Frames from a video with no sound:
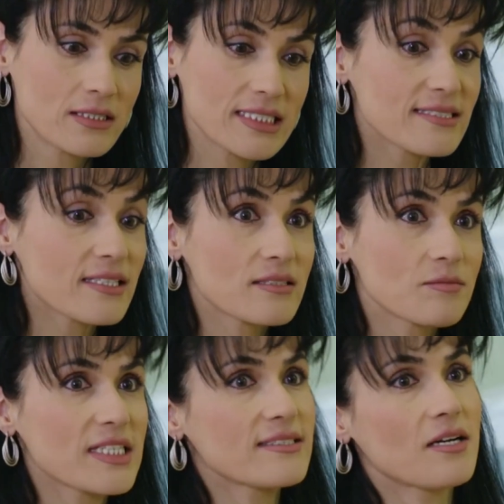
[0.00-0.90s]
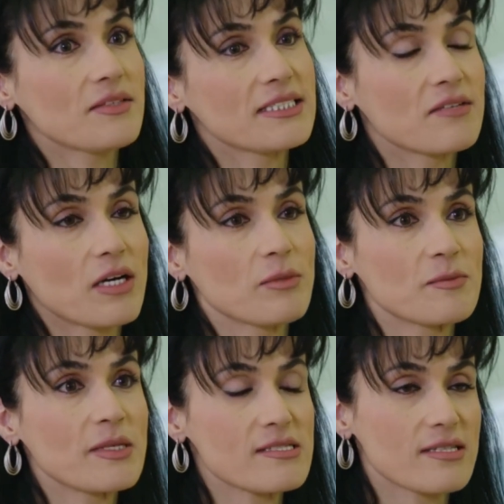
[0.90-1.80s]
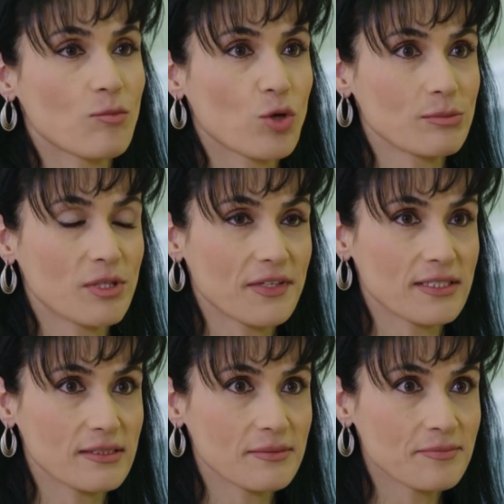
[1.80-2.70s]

Yeter Hanım tedaviye devam etmek istemiyor hanımefendi.